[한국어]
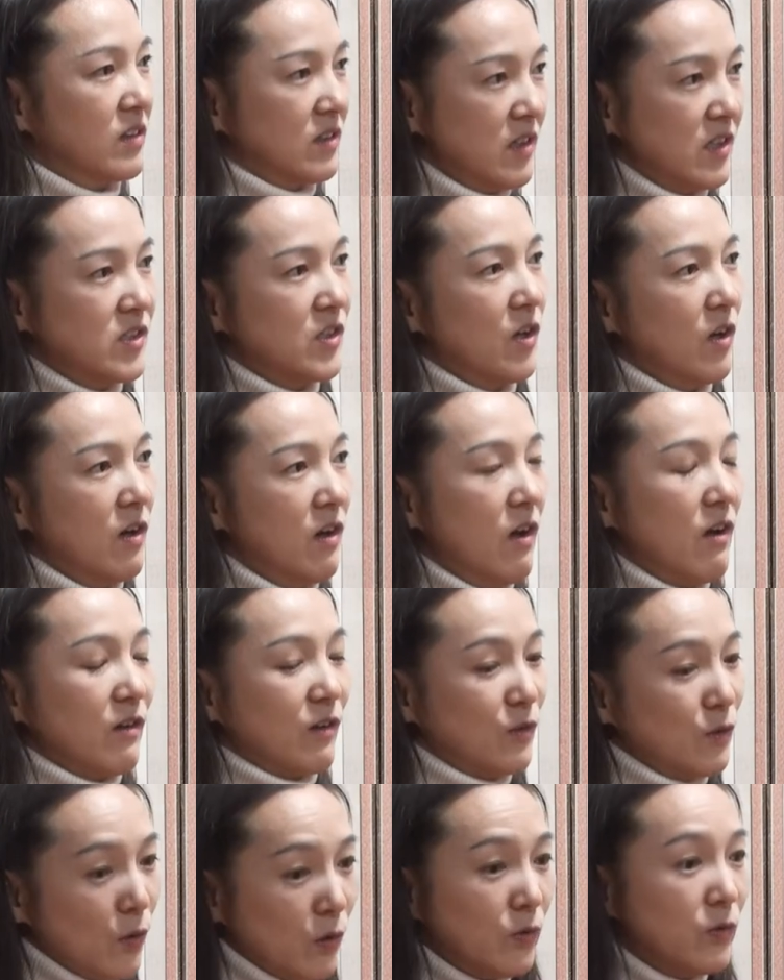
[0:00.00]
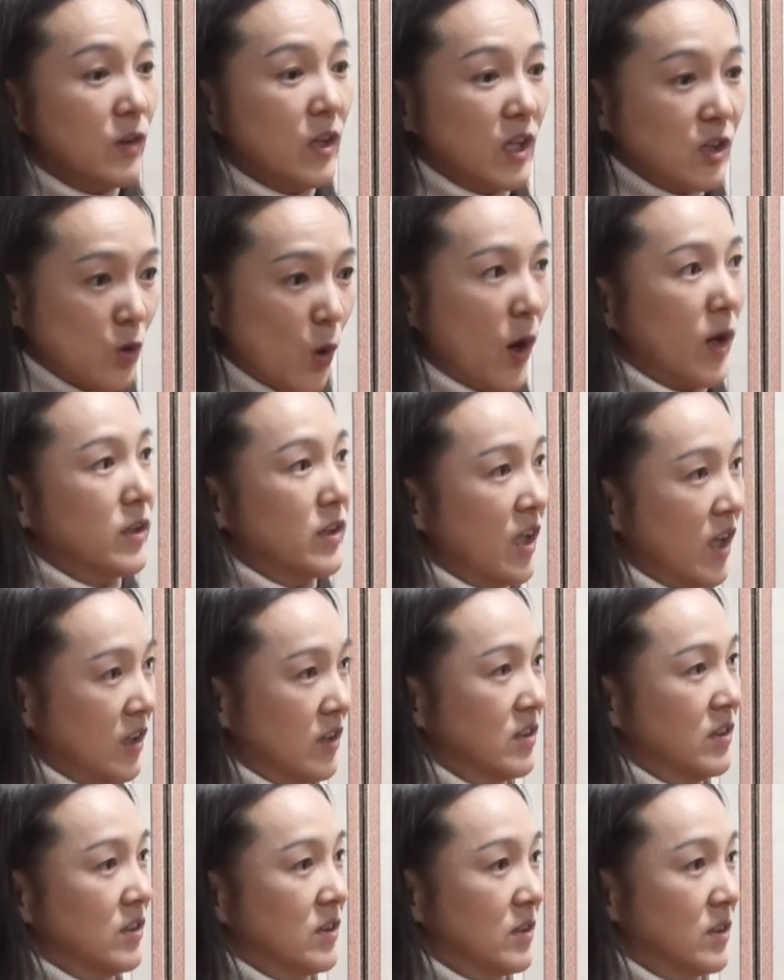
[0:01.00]
그래서 그런 게
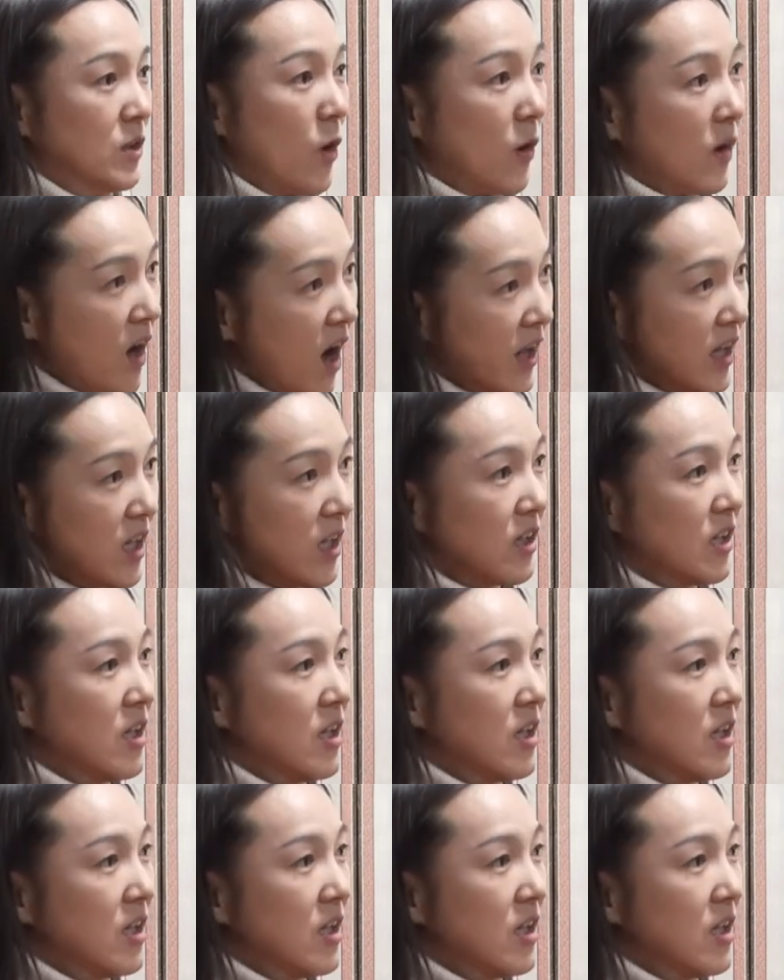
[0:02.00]
저한테는 역할이